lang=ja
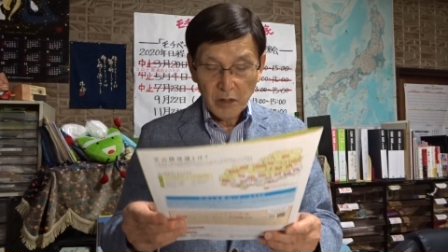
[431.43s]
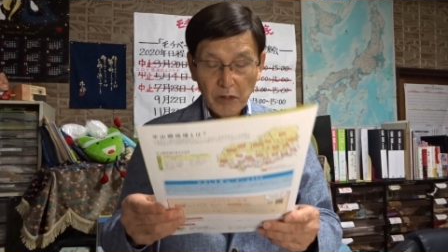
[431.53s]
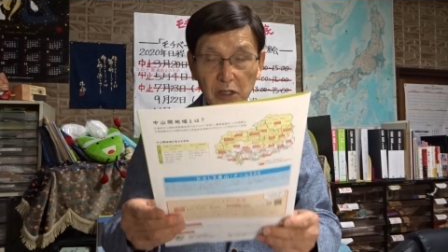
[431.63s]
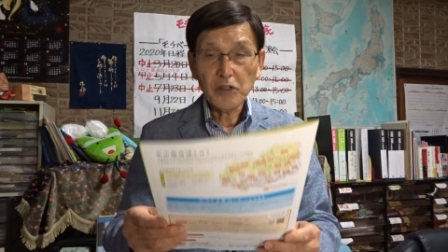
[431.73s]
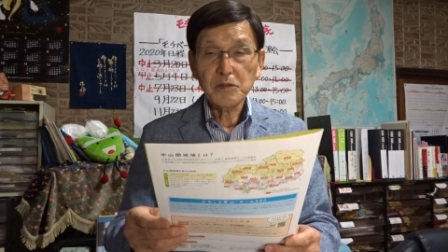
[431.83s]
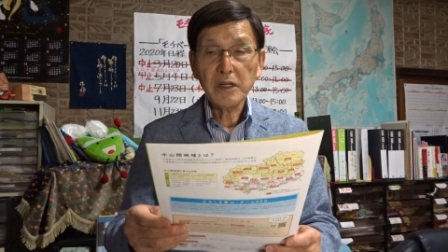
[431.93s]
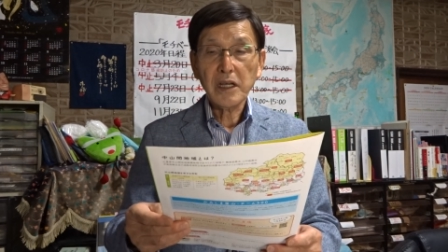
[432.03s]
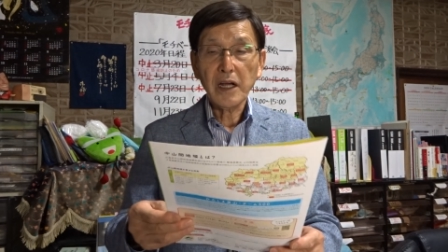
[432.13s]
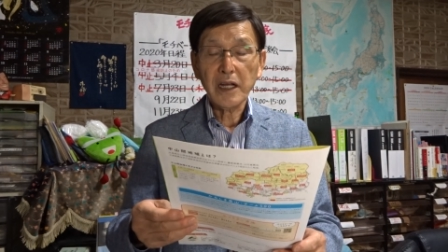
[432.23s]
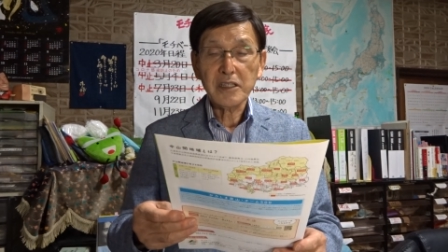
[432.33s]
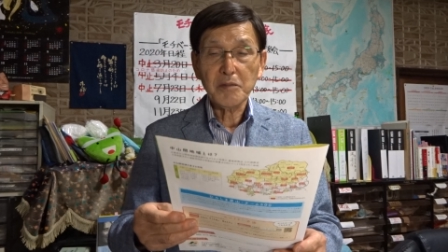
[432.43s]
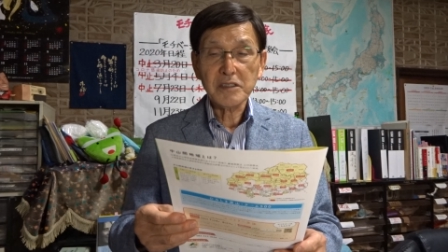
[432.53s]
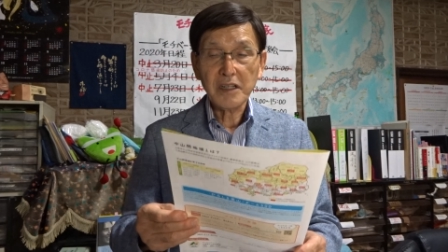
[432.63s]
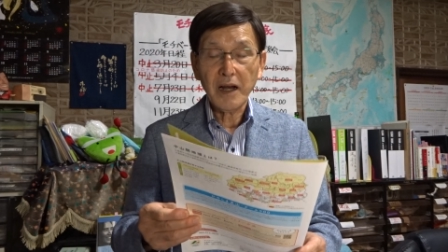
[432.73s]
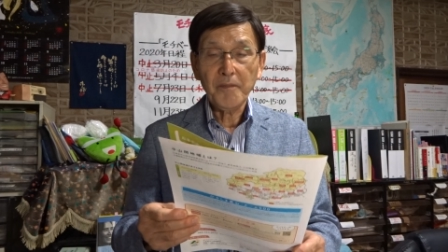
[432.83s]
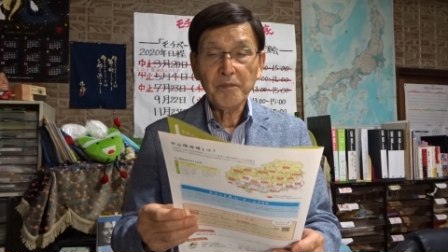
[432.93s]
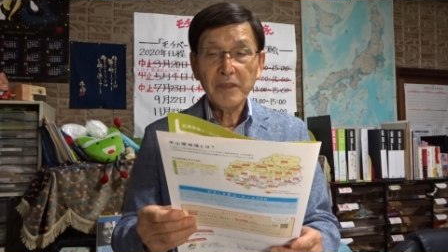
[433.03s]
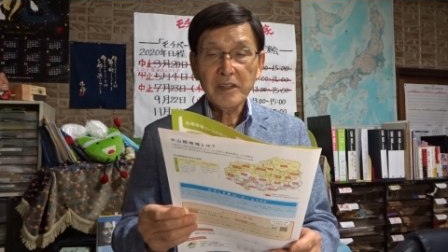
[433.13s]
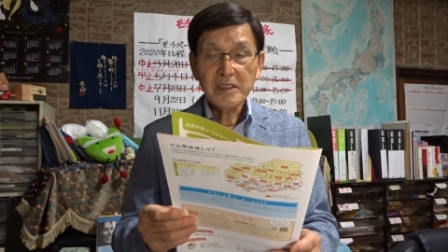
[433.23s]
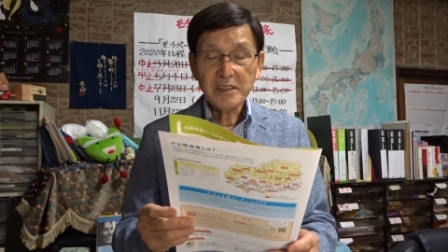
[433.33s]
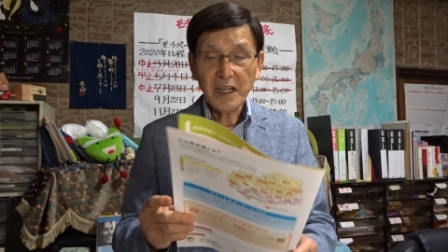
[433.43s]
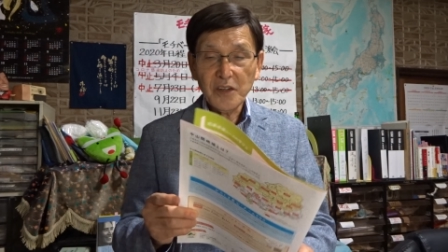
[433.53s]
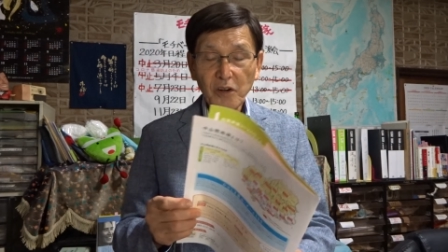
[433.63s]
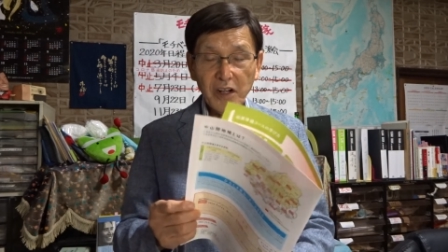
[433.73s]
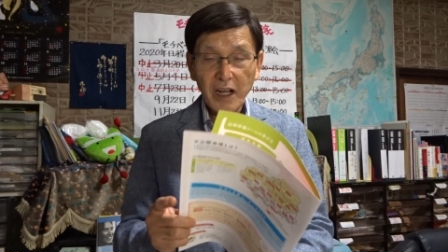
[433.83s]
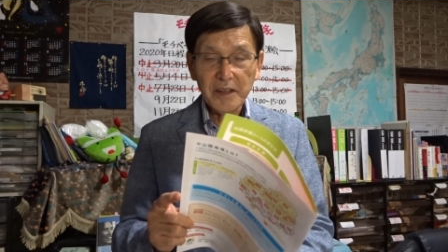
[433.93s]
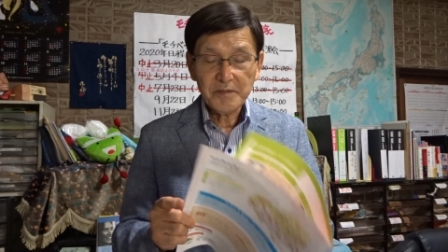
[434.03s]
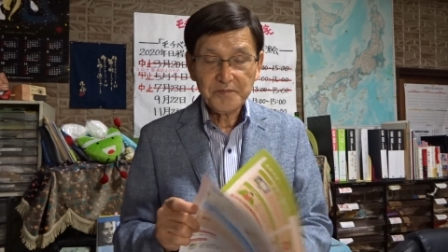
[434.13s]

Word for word: まあ、広島県でやってますが、第6回。